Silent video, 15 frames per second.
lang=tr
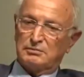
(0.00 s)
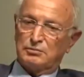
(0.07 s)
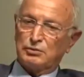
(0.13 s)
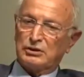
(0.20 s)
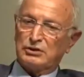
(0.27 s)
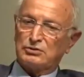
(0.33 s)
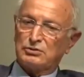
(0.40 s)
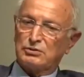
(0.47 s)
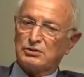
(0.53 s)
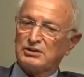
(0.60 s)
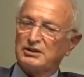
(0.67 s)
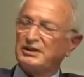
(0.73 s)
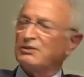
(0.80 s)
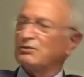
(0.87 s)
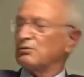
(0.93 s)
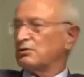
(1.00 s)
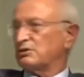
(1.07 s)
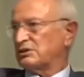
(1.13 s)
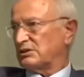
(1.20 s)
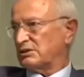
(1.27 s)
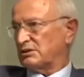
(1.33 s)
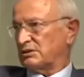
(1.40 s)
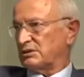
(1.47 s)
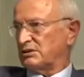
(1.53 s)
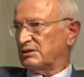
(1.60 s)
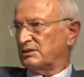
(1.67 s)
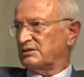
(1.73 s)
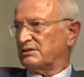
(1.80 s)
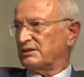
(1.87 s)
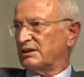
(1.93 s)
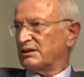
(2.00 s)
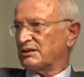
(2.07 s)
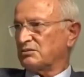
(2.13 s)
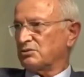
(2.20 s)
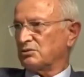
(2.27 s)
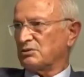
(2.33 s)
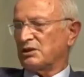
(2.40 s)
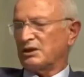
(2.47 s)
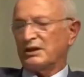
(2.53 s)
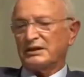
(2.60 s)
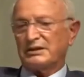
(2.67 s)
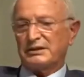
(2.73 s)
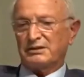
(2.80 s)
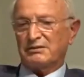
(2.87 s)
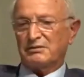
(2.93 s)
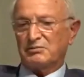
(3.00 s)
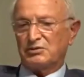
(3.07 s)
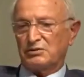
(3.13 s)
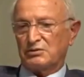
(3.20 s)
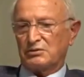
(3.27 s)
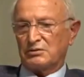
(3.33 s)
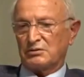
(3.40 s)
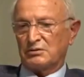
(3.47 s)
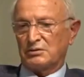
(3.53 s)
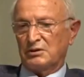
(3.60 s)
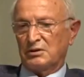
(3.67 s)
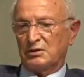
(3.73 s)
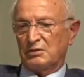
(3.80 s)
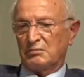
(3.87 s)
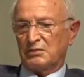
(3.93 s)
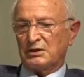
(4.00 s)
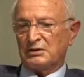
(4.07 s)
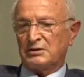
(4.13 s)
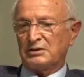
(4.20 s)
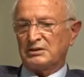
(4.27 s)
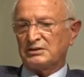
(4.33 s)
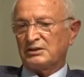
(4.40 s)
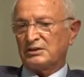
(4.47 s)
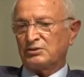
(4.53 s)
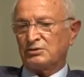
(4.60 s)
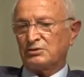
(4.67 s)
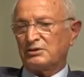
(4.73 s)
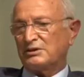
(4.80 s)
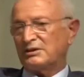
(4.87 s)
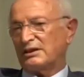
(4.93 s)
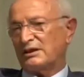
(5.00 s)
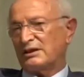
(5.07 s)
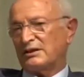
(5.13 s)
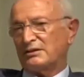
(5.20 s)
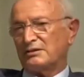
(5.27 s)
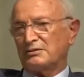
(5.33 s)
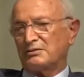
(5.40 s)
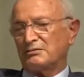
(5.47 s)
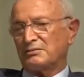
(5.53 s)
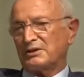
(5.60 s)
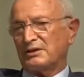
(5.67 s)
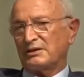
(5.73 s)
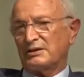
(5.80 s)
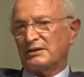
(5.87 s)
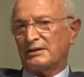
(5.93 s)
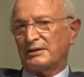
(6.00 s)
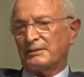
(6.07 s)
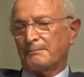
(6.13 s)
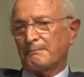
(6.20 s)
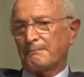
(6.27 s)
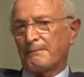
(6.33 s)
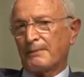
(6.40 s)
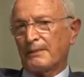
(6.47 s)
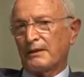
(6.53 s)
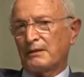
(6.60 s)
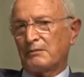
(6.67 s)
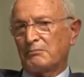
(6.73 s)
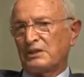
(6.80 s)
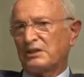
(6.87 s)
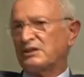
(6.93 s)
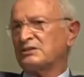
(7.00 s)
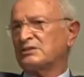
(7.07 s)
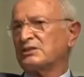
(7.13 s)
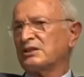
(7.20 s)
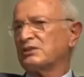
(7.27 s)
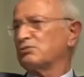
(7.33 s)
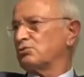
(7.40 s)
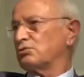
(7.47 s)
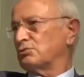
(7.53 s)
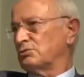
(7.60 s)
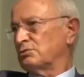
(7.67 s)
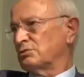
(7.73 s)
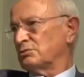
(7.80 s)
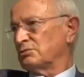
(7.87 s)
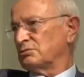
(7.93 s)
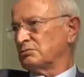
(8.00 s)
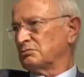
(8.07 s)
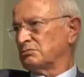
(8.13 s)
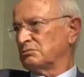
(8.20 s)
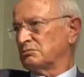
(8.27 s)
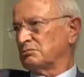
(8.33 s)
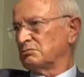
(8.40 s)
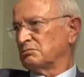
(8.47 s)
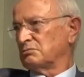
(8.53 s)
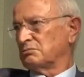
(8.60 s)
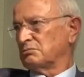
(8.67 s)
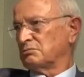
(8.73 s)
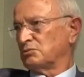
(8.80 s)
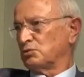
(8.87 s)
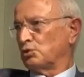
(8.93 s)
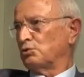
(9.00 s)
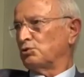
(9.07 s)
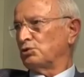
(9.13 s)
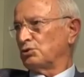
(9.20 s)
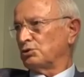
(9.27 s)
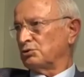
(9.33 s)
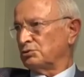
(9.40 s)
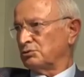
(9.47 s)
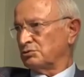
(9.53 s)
bundan sonra yine olacaktır krizler. Çünkü hayat devam ediyor. Ben krizleri şöyle değerlendiriyorum genelde. Bir insan düşünün. Doğuyor.